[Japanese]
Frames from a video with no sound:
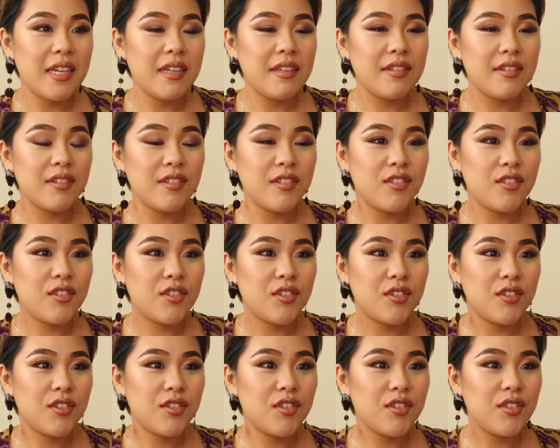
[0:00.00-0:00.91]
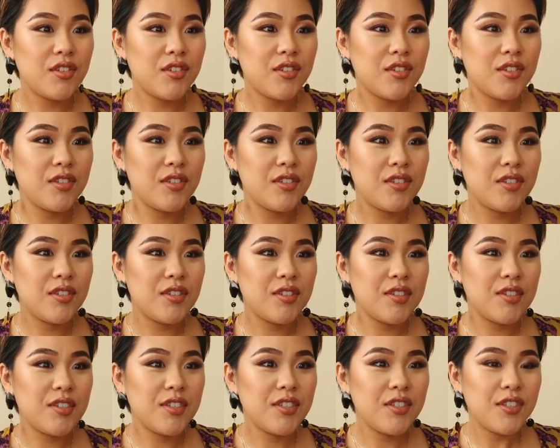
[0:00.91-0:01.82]
うんと
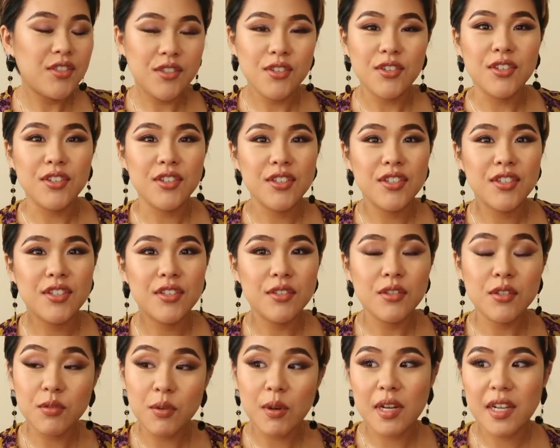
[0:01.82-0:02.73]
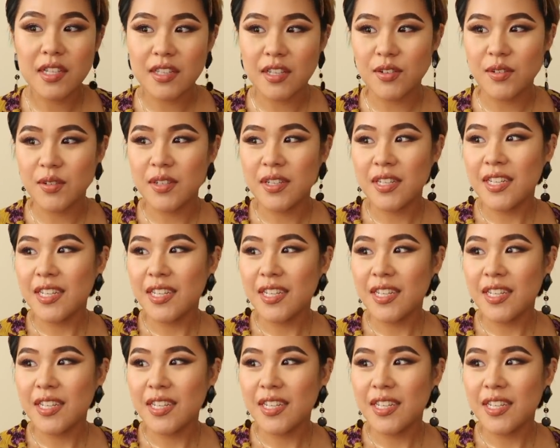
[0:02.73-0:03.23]
そうそれで分かったの